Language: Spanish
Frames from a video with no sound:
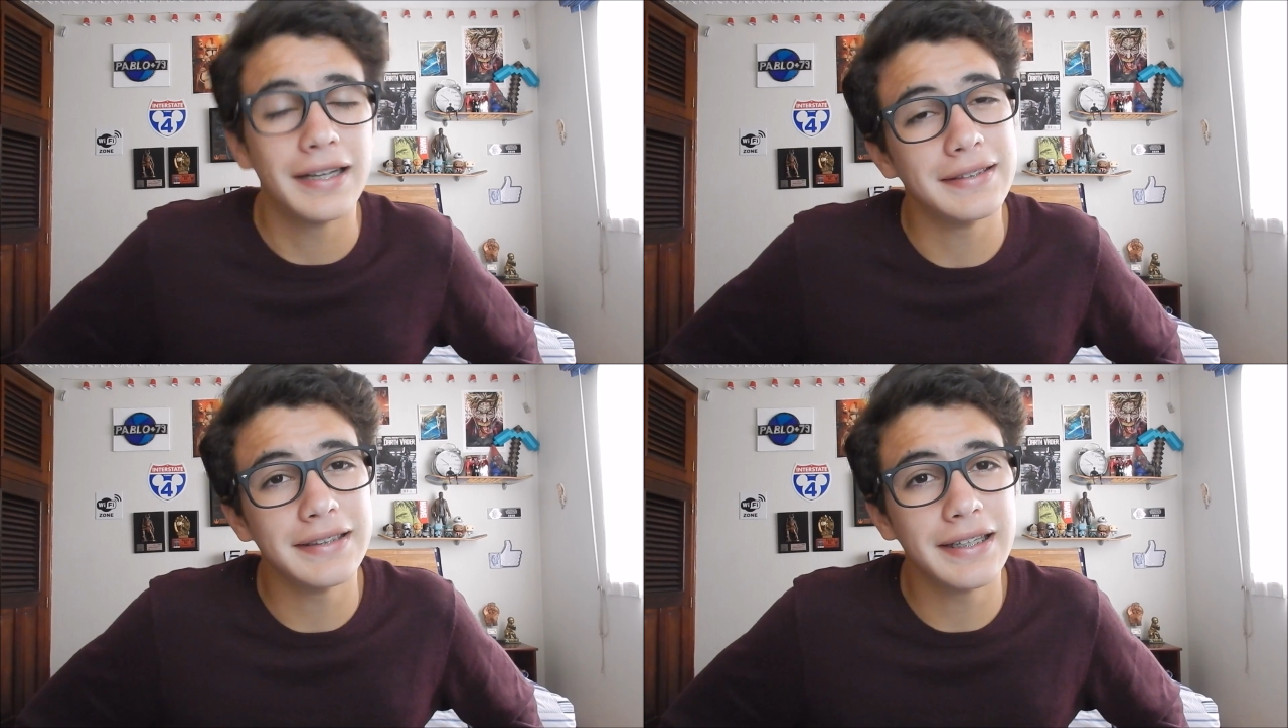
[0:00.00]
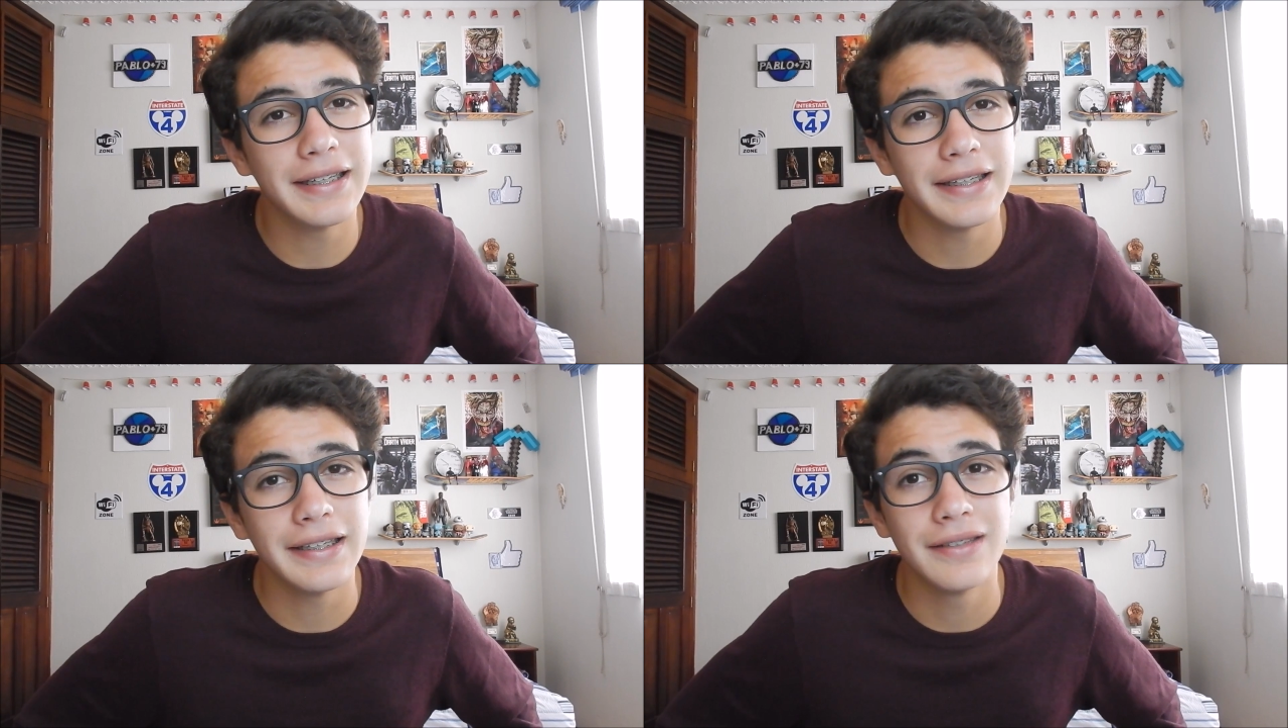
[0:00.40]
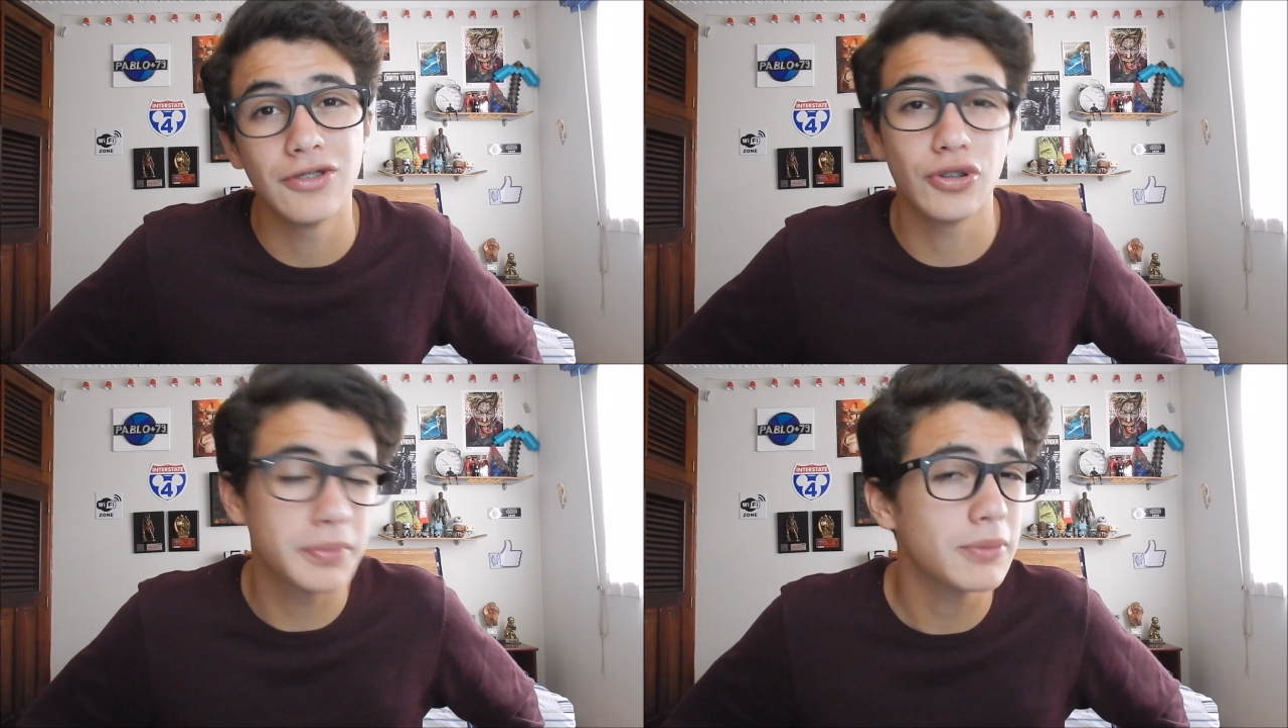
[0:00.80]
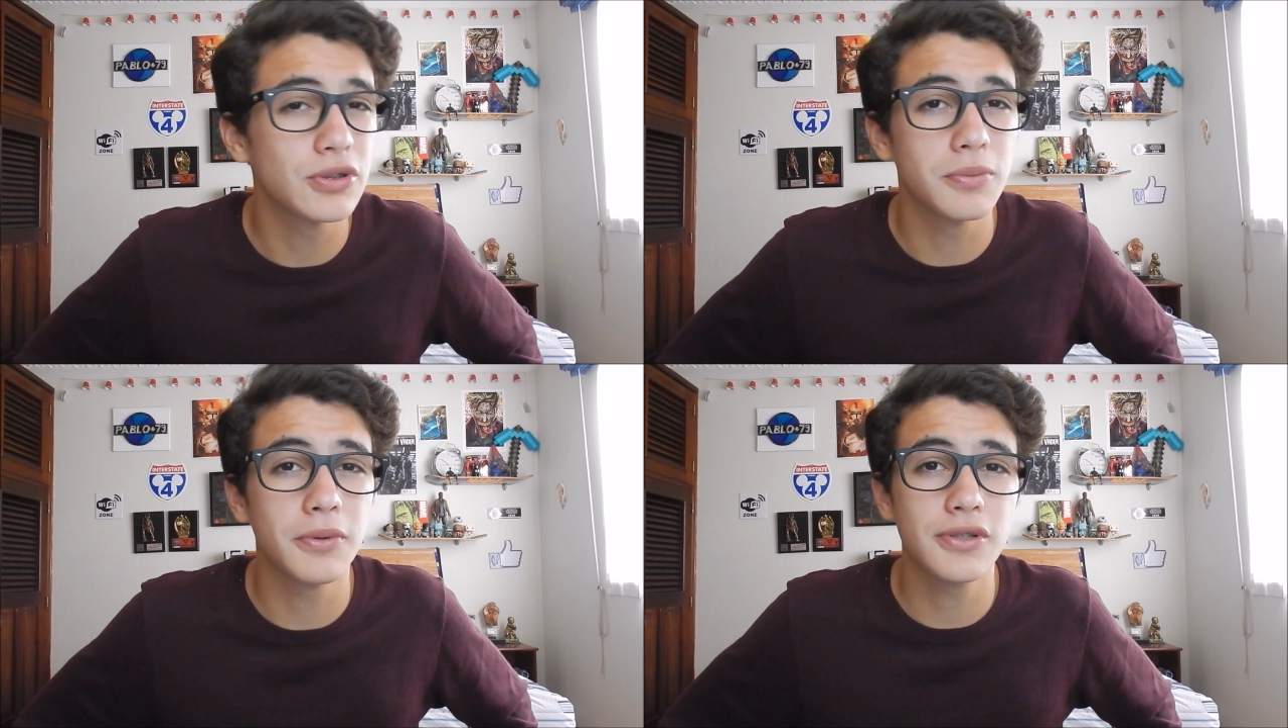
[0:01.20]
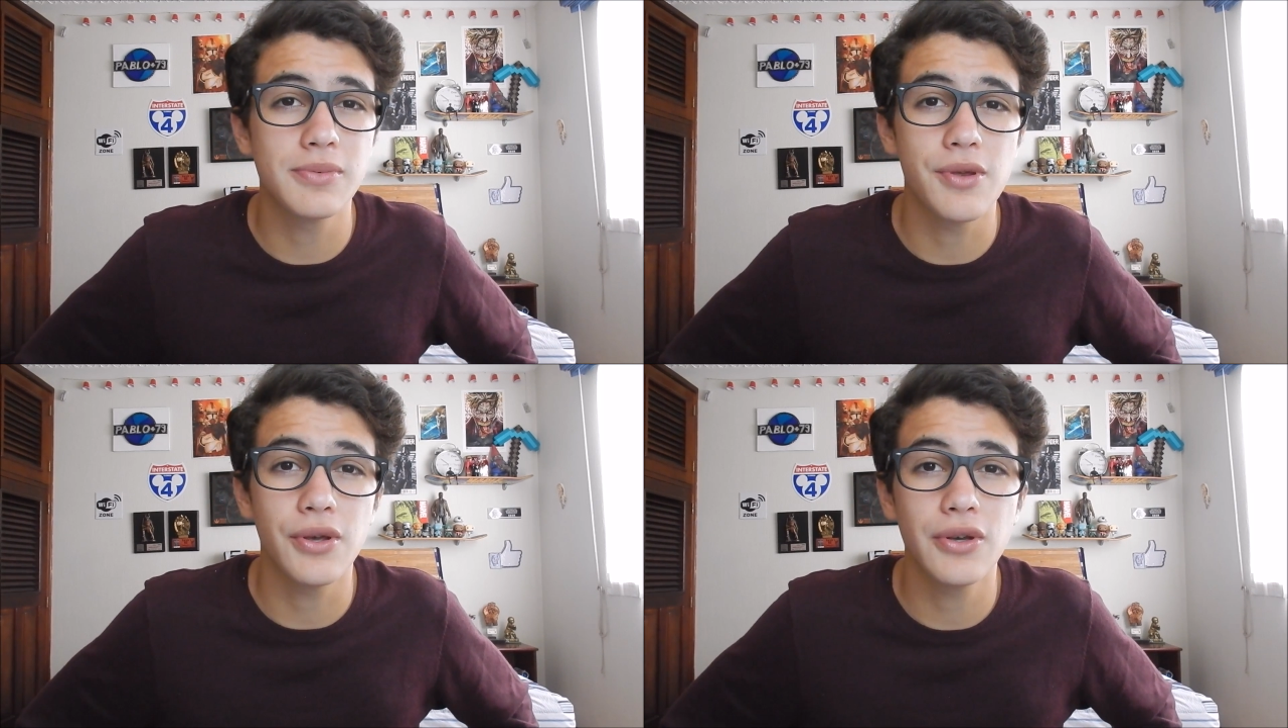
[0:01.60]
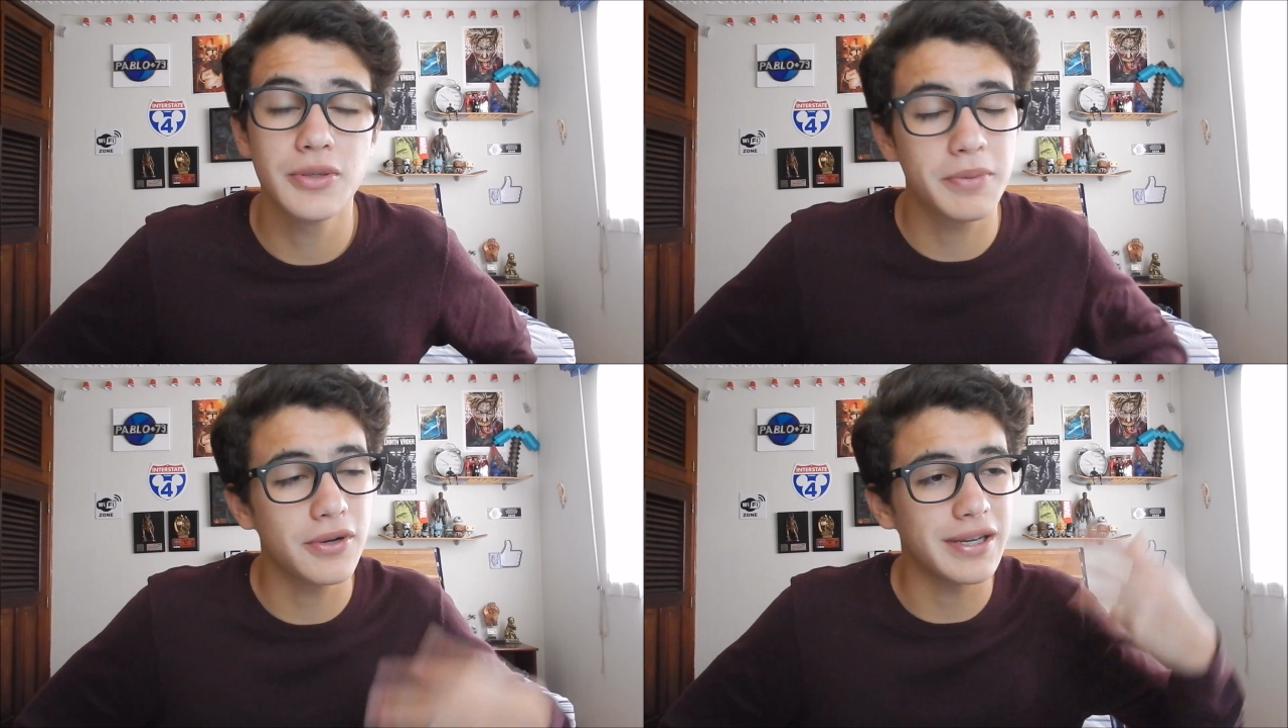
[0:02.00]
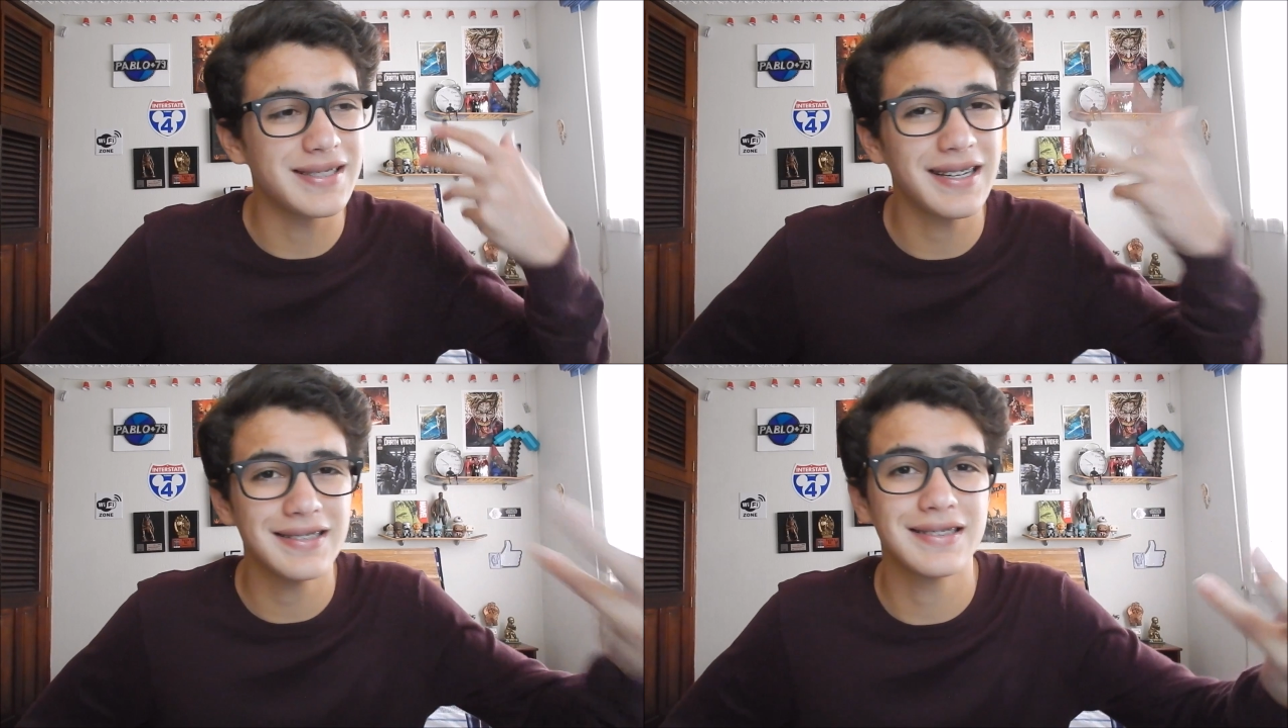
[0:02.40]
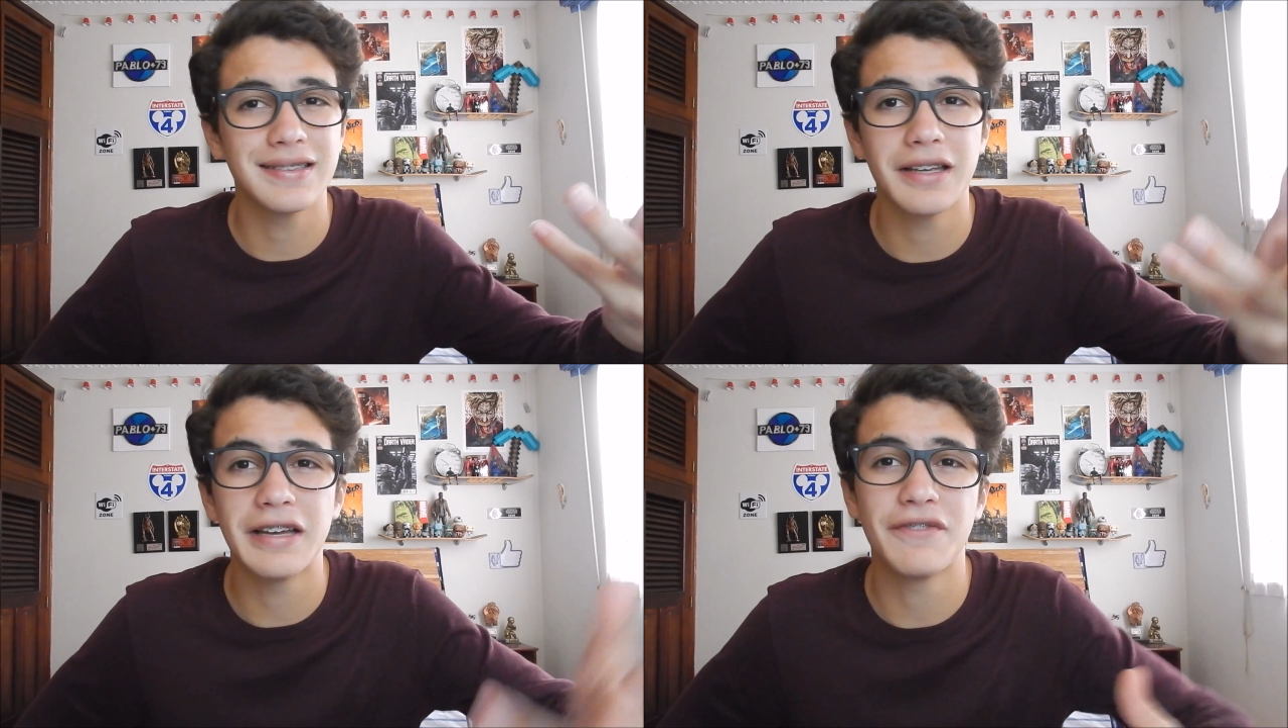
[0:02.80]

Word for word: Así que nos vemos en un próximo video. Espero que sigas